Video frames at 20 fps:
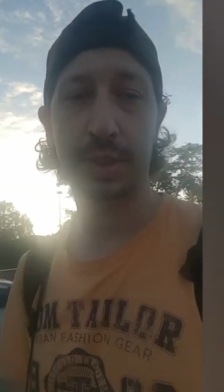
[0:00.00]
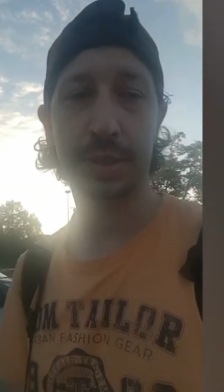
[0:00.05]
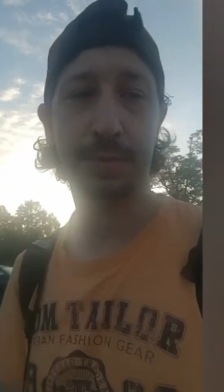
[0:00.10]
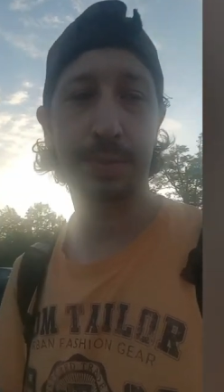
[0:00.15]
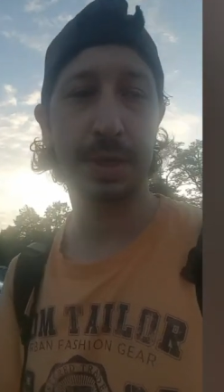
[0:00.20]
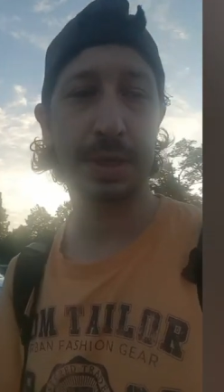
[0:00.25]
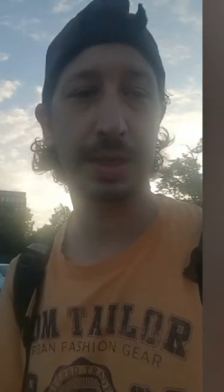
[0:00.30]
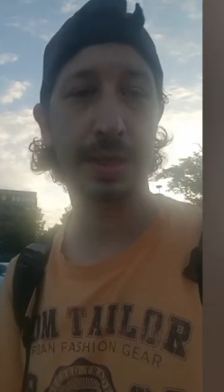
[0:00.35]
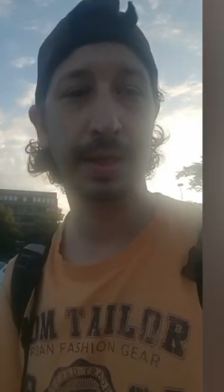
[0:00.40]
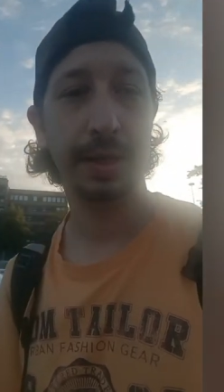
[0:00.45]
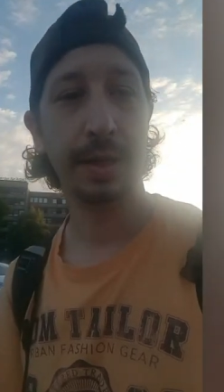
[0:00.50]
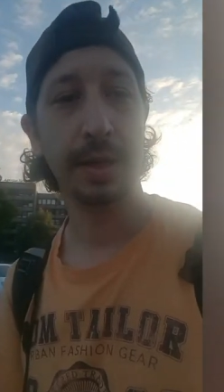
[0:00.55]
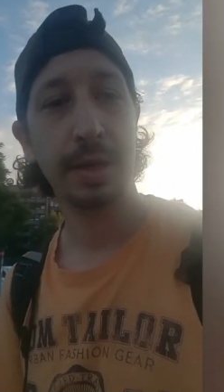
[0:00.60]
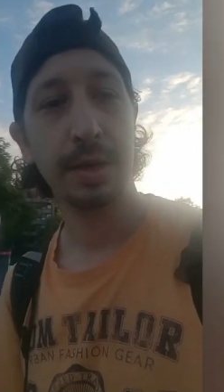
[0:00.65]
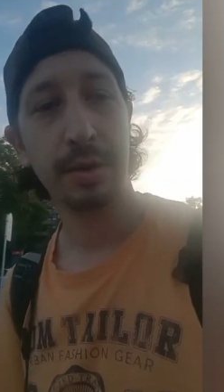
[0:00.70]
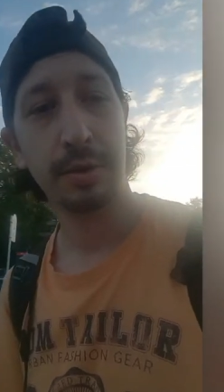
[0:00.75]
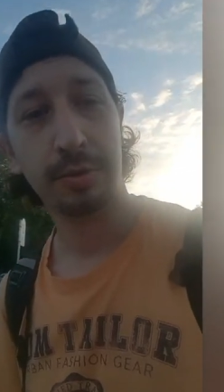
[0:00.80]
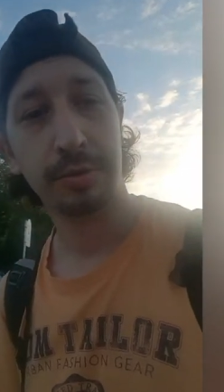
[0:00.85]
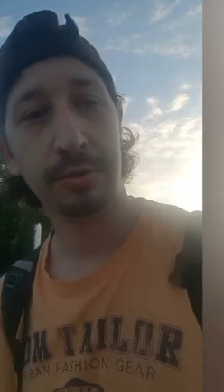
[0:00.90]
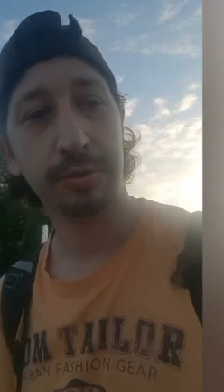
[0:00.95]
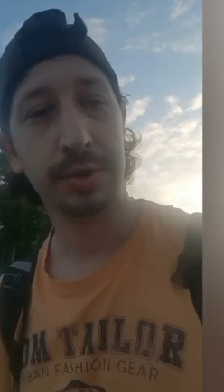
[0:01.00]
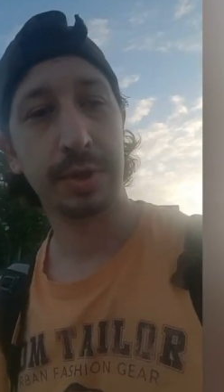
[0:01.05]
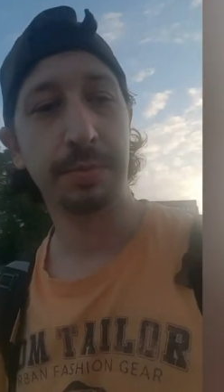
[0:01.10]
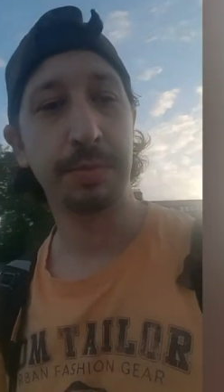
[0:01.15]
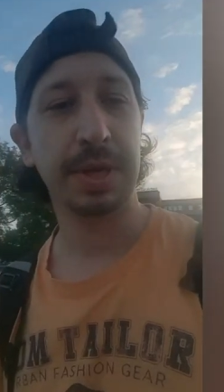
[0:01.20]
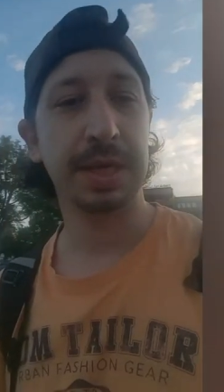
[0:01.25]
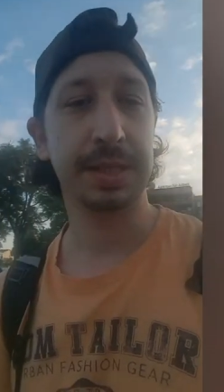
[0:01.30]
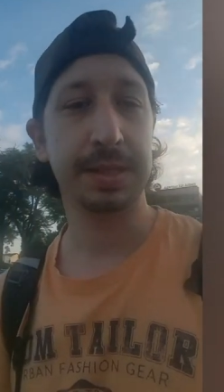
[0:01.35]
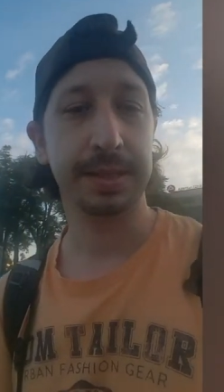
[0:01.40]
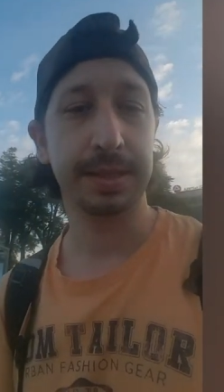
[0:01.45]
Spe unser
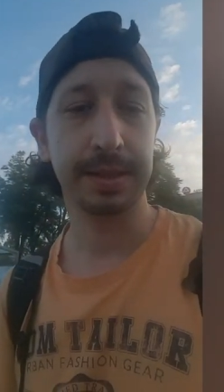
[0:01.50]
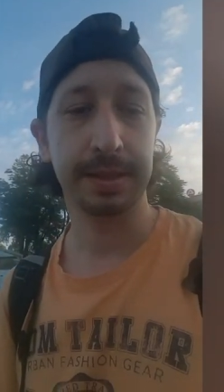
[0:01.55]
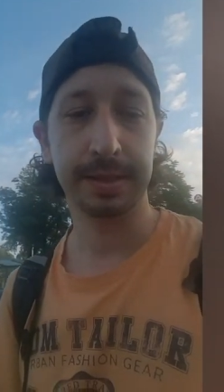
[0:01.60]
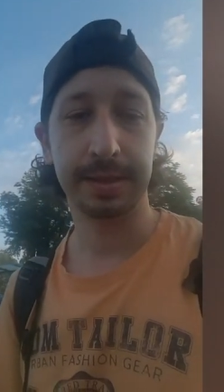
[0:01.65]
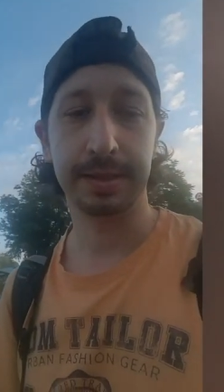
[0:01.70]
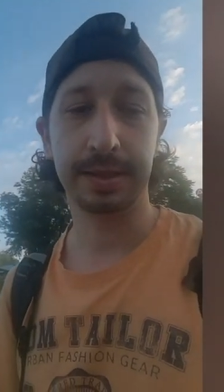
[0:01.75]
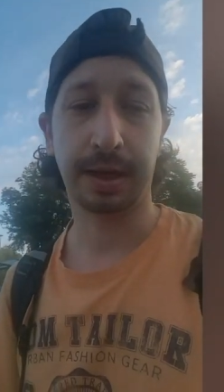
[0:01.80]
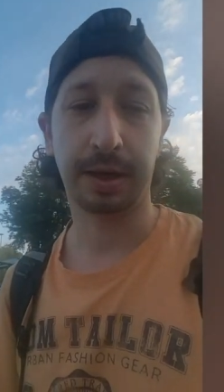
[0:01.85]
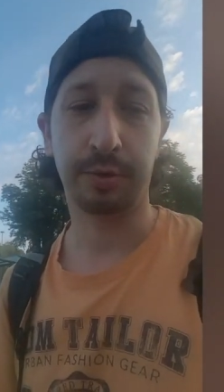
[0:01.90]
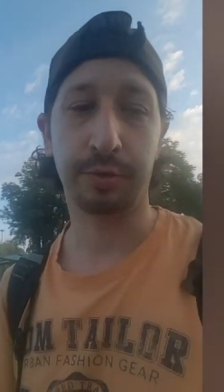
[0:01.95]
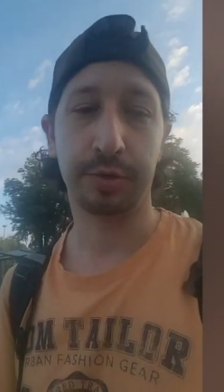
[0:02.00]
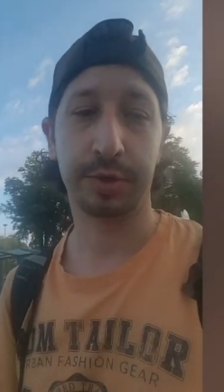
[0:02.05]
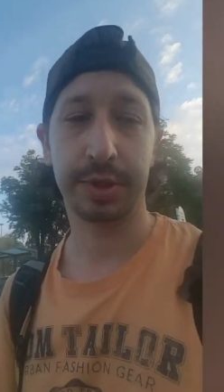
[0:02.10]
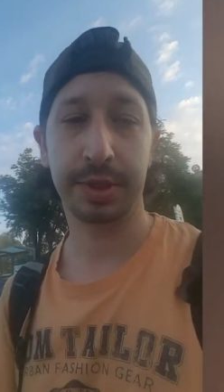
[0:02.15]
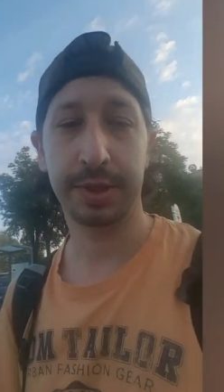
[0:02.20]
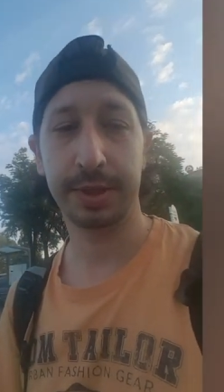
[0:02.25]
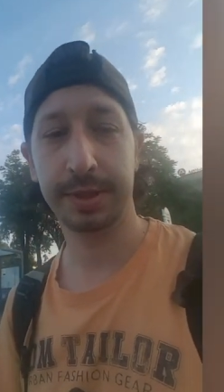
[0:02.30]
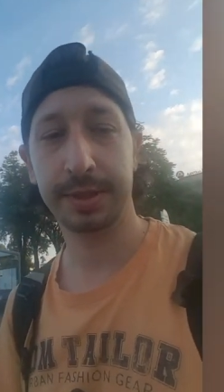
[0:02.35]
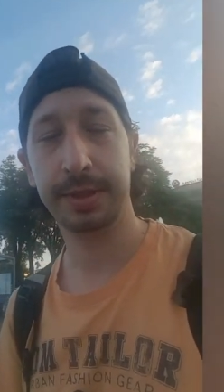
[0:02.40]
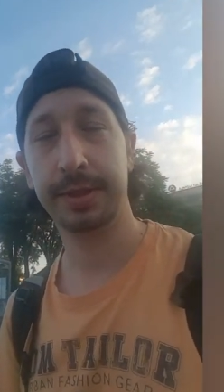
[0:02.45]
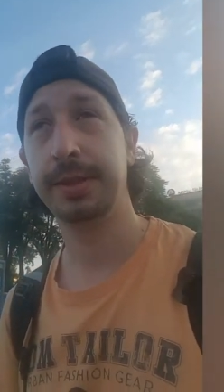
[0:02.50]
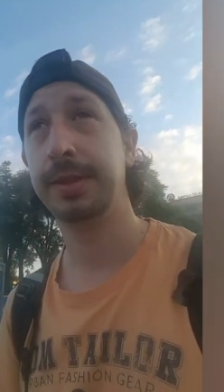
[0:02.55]
Bestes sind raus, hä?